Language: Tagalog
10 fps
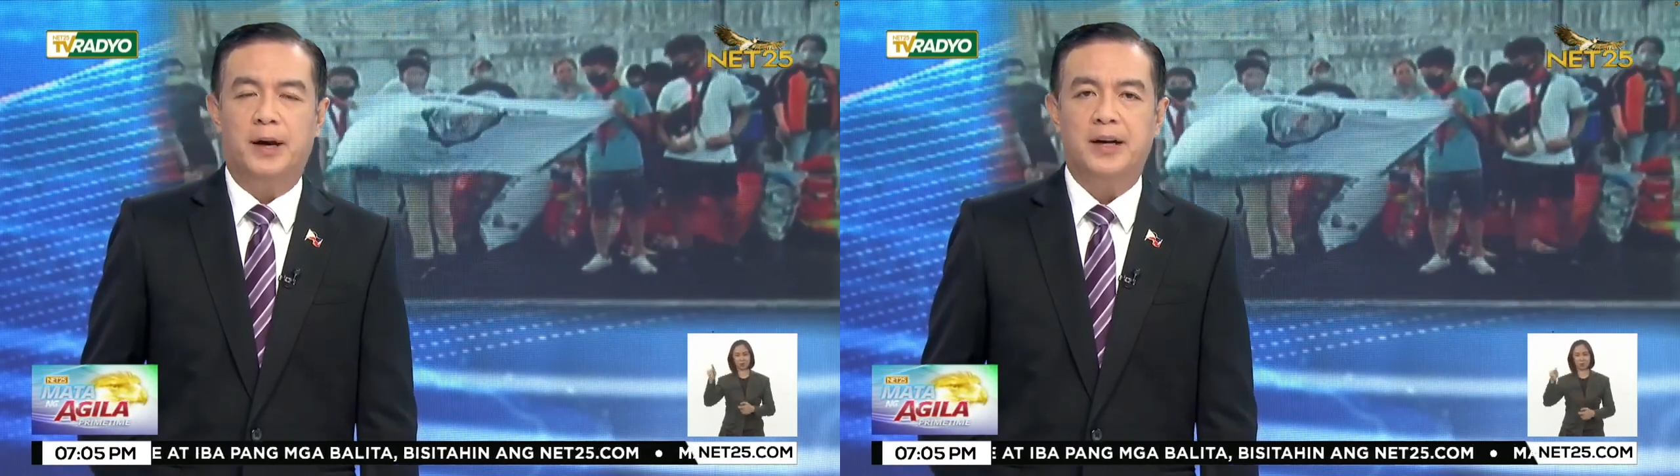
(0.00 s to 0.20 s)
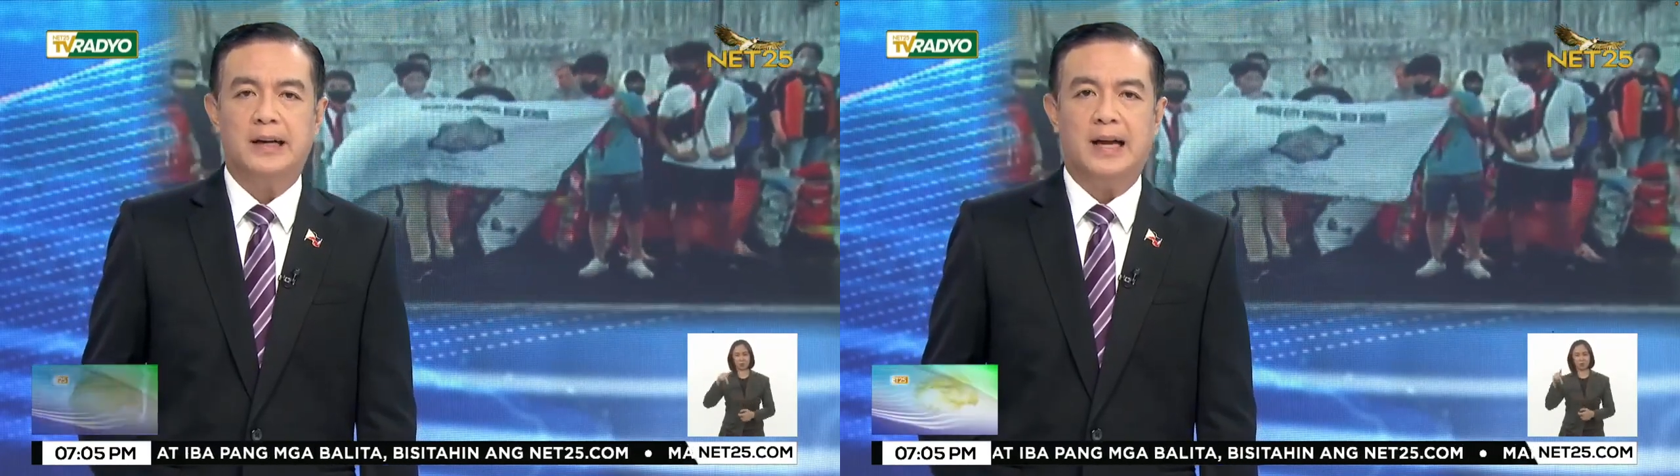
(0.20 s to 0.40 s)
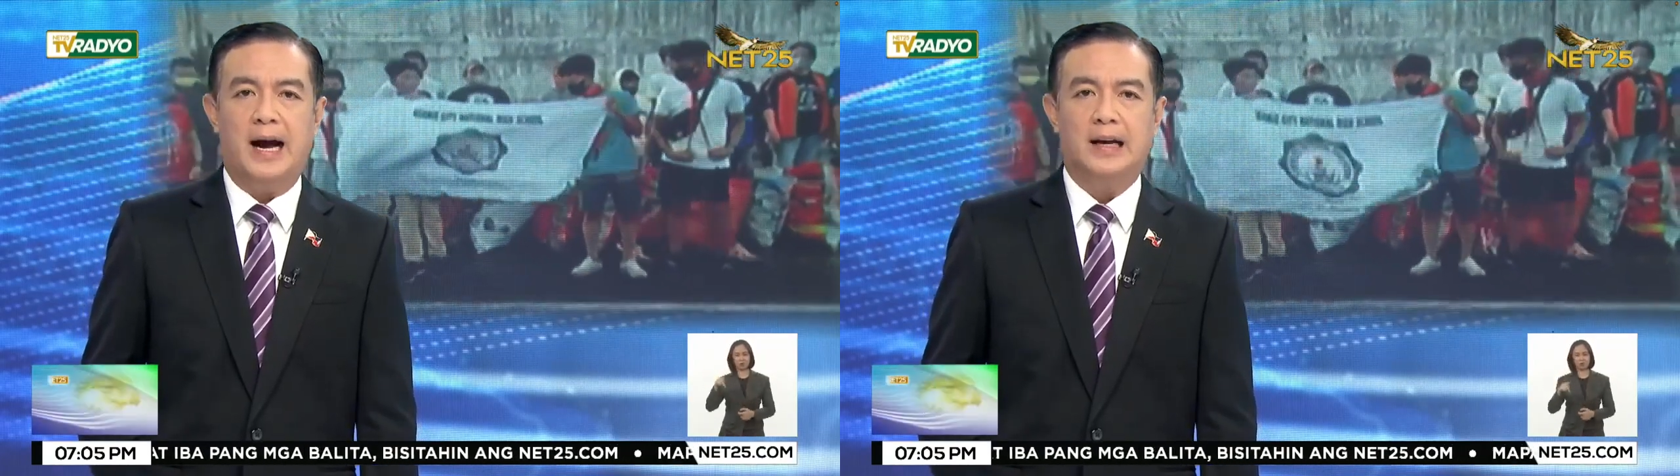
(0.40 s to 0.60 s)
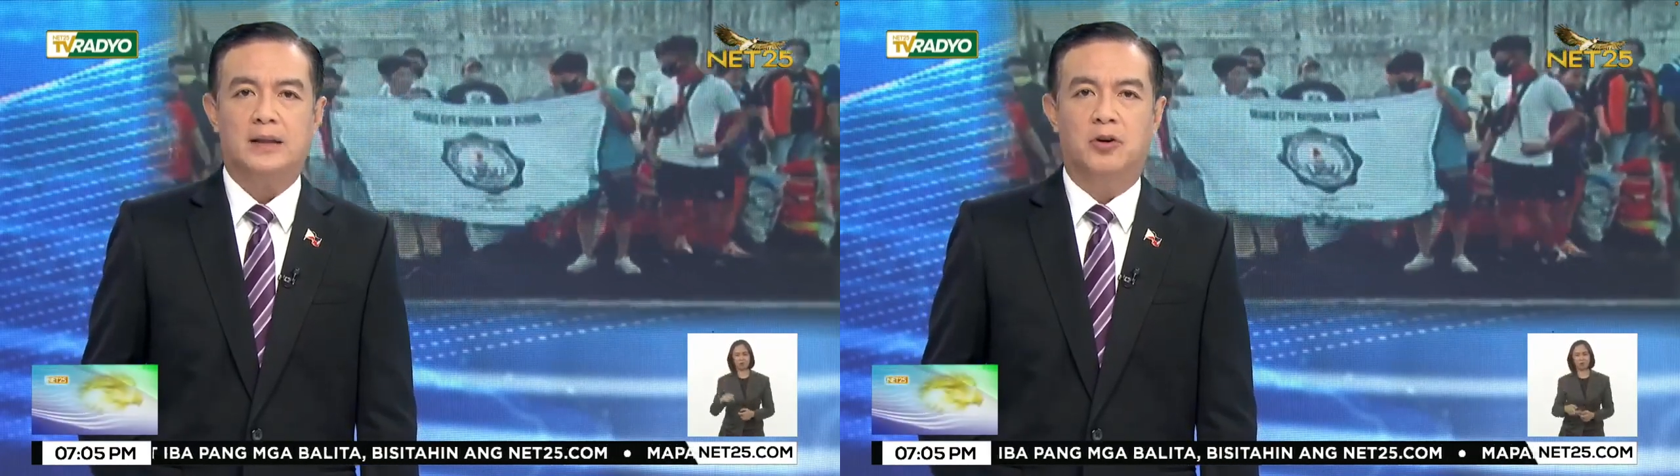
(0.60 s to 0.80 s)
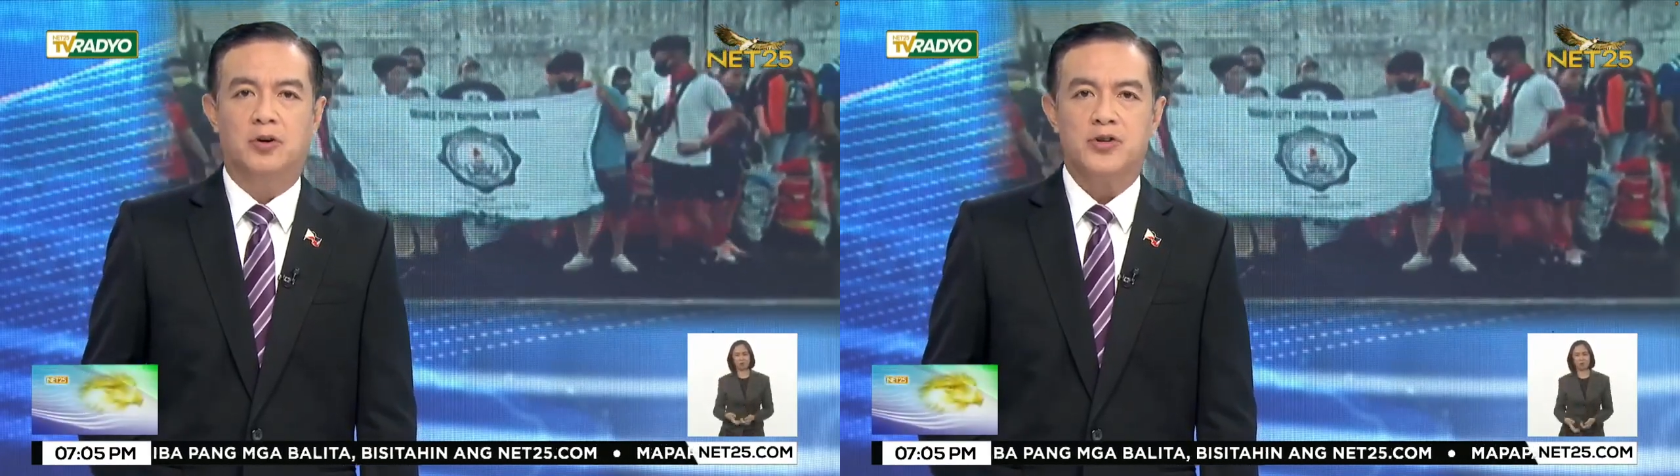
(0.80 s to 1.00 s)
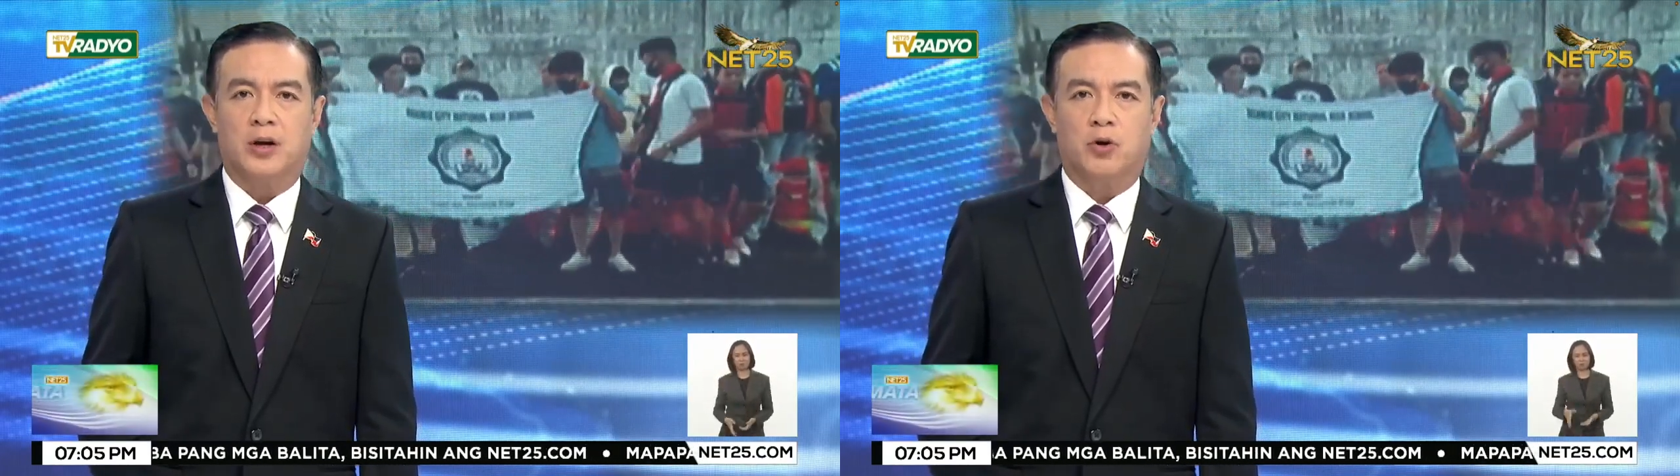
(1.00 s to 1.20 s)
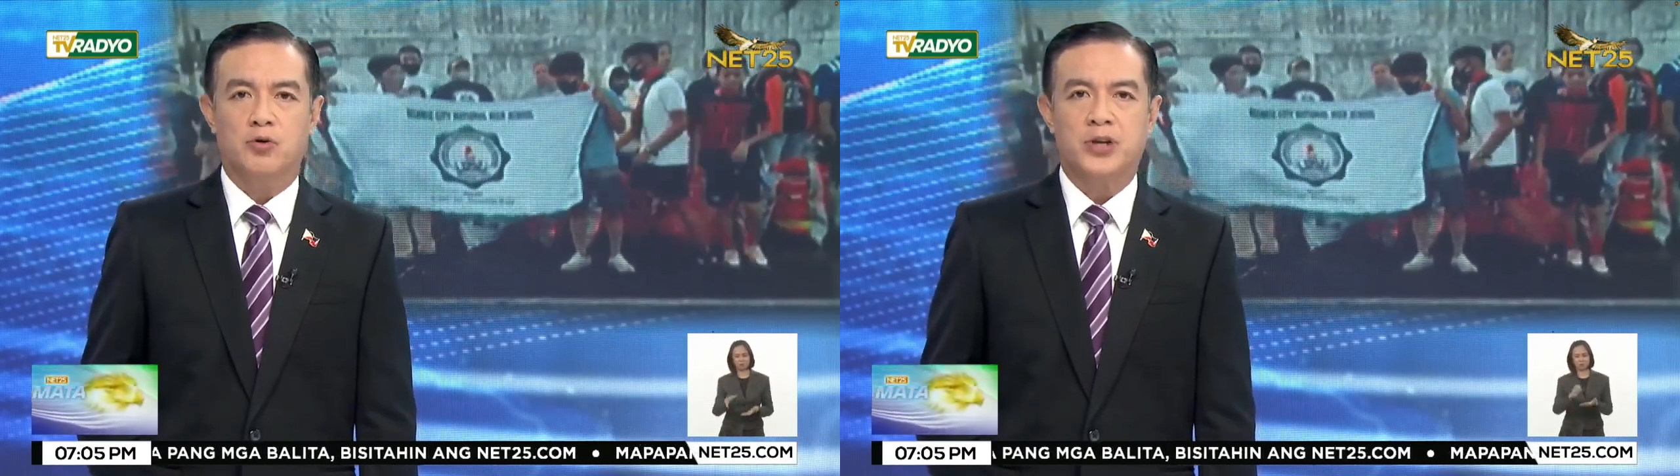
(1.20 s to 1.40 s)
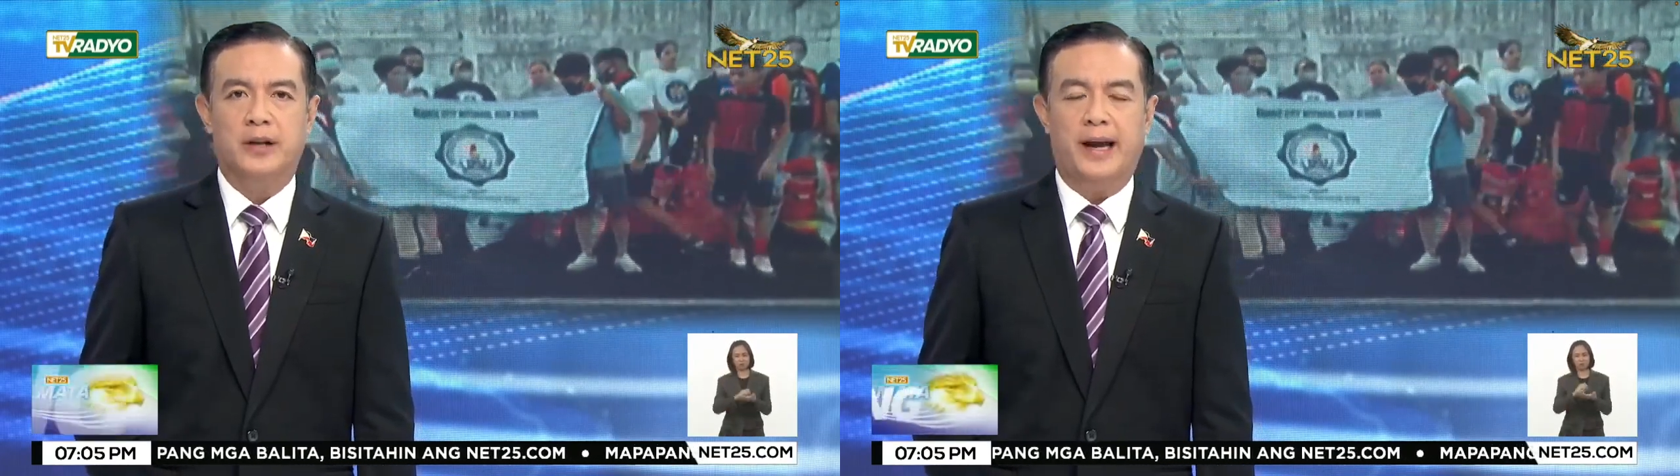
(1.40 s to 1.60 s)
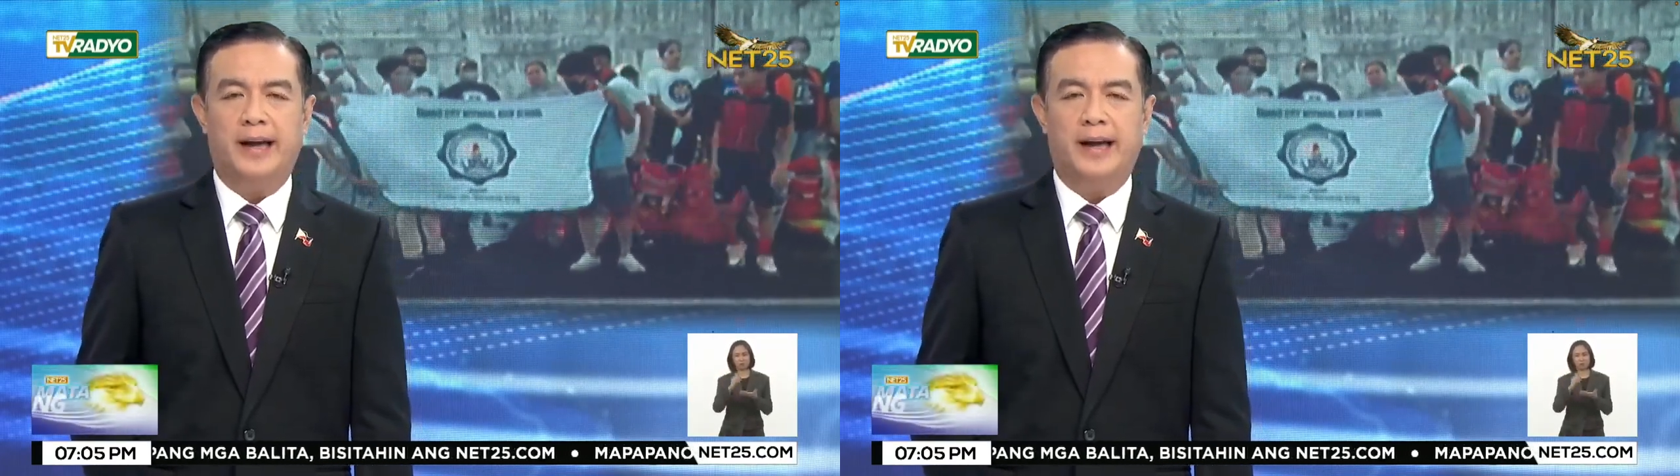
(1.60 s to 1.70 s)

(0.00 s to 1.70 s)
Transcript: abay nagkalat na ho sa coastal